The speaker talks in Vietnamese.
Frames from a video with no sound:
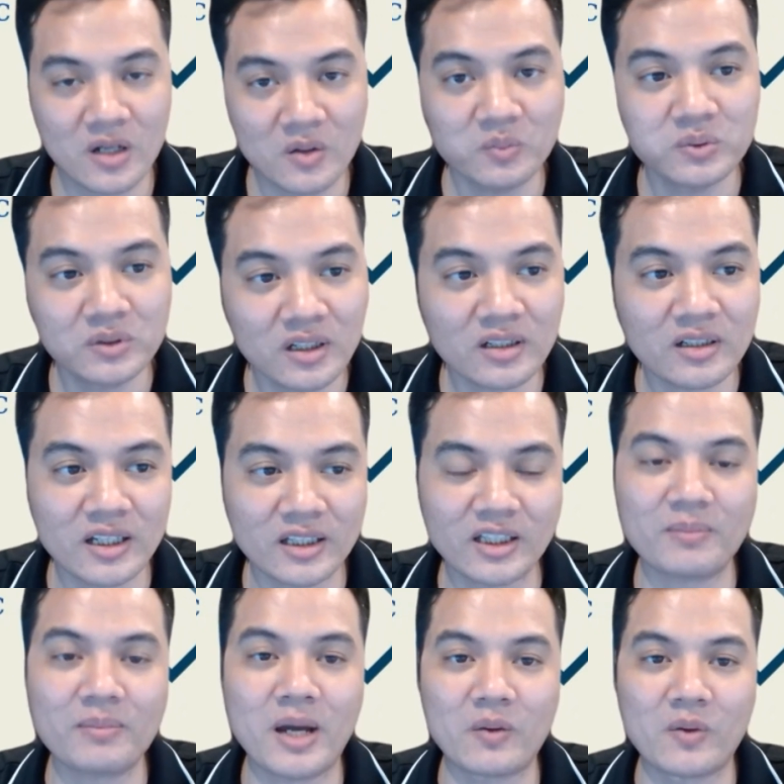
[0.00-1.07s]
Công thức để
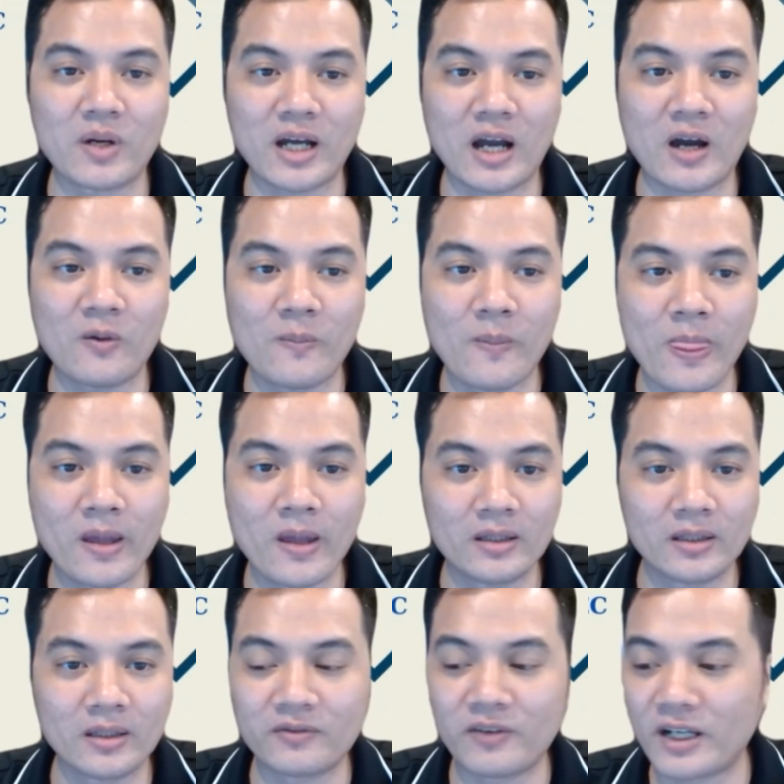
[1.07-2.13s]
test bài quảng cáo
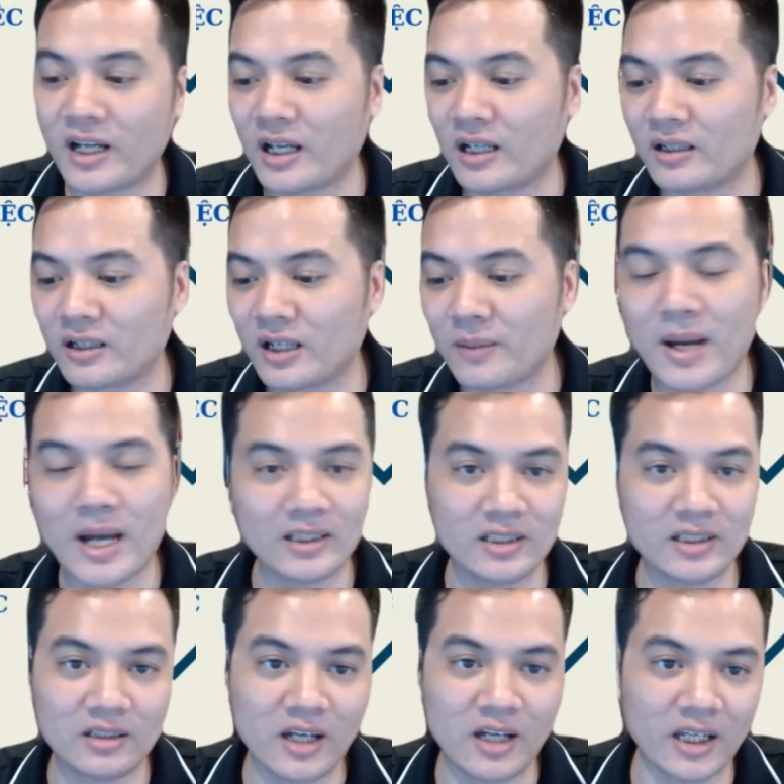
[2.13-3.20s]
thì phần này ngày mai
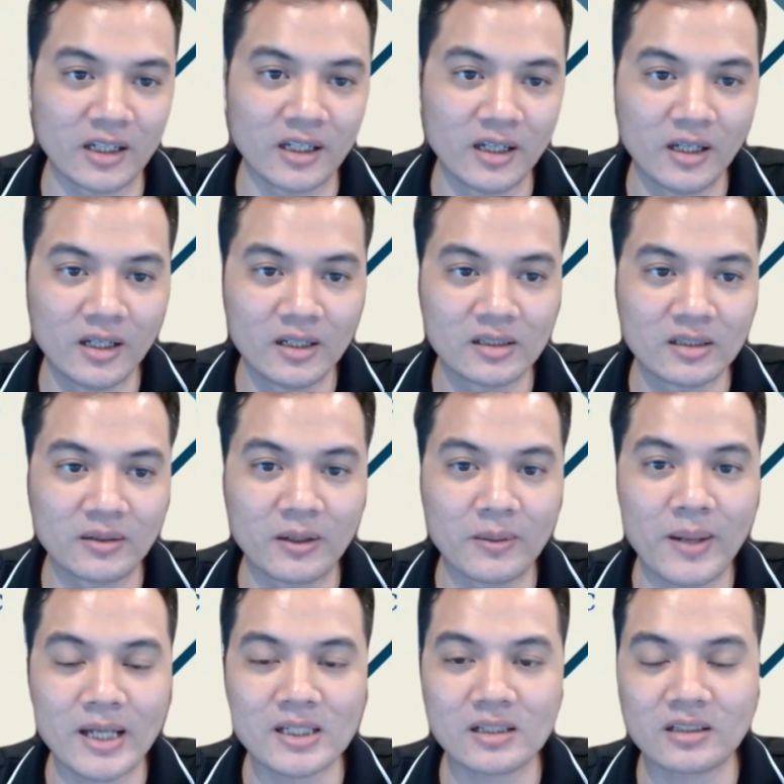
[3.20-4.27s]
sẽ thực hành, từ
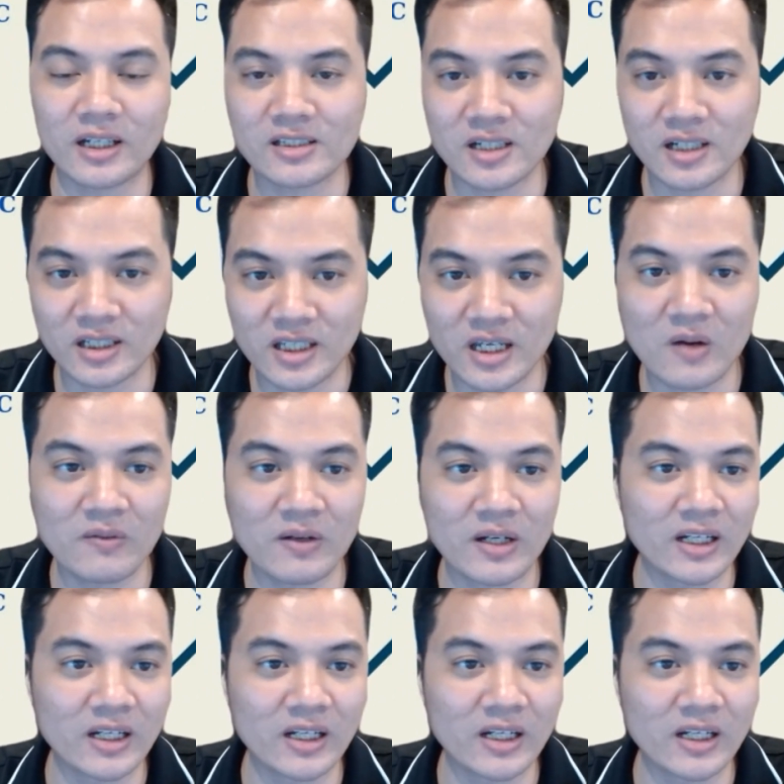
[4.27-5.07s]
ngày mai sẽ thực hành rất là nhiều.